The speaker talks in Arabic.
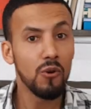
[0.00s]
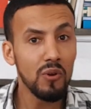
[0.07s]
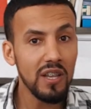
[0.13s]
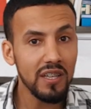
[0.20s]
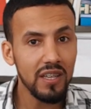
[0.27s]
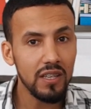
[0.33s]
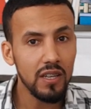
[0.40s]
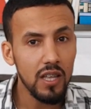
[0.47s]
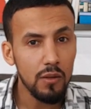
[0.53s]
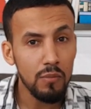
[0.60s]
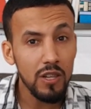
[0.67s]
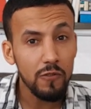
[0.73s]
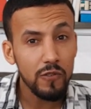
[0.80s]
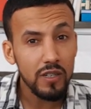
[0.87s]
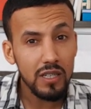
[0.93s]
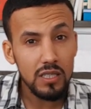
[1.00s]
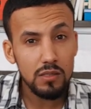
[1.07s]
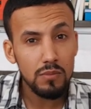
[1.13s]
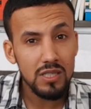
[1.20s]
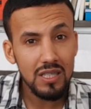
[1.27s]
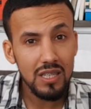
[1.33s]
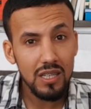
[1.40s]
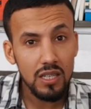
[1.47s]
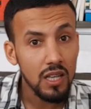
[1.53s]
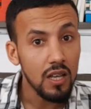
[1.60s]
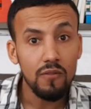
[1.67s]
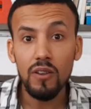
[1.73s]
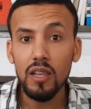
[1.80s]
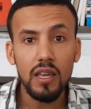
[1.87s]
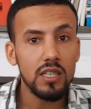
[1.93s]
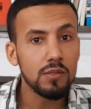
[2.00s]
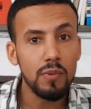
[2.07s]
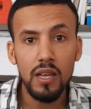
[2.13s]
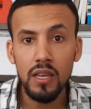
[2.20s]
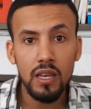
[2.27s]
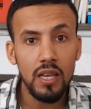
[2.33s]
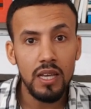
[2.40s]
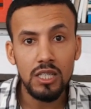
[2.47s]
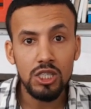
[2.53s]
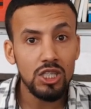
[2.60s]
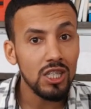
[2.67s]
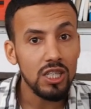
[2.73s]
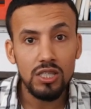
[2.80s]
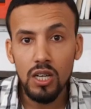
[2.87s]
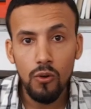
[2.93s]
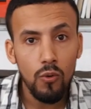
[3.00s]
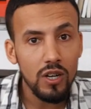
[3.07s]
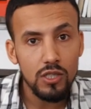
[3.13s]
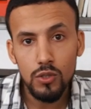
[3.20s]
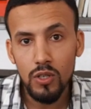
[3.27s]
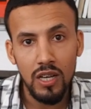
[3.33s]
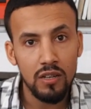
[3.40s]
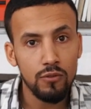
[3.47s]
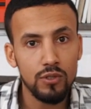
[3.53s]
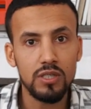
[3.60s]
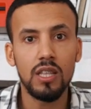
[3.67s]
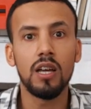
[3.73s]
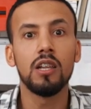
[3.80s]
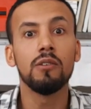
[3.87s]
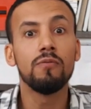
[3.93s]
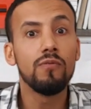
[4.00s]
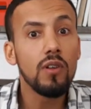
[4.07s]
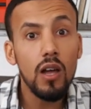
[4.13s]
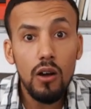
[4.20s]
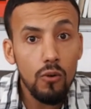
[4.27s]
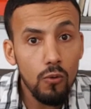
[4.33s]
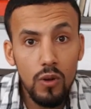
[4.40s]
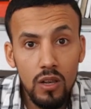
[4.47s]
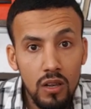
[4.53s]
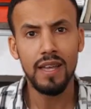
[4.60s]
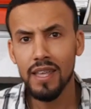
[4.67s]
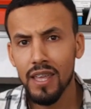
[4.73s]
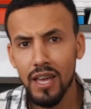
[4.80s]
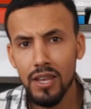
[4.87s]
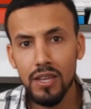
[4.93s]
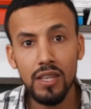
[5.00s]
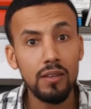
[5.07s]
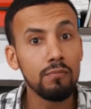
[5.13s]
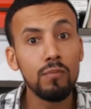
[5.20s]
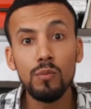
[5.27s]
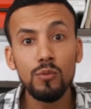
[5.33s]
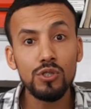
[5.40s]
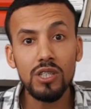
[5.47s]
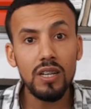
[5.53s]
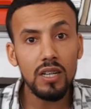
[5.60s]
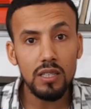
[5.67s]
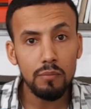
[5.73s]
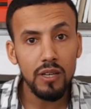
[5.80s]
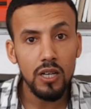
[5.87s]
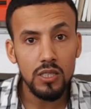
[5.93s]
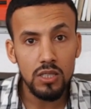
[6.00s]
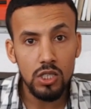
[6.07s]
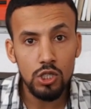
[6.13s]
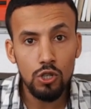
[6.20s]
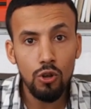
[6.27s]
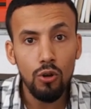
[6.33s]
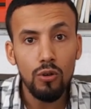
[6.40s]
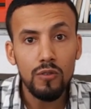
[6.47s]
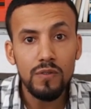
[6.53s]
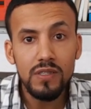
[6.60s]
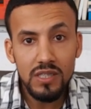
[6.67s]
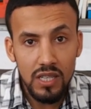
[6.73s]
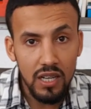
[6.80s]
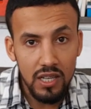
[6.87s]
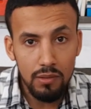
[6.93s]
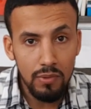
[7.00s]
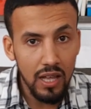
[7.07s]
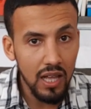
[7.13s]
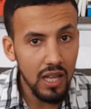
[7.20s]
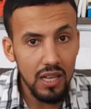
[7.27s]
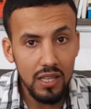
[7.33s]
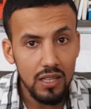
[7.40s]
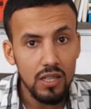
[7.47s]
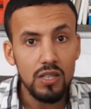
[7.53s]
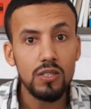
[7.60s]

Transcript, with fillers: ولكن ملي فكرت مزيان فلقيت بان هذا الشيء حتى هو خصو يعرفو الطالب في الاول يعني بمجرد ما يحط رجلو في التعليم العالي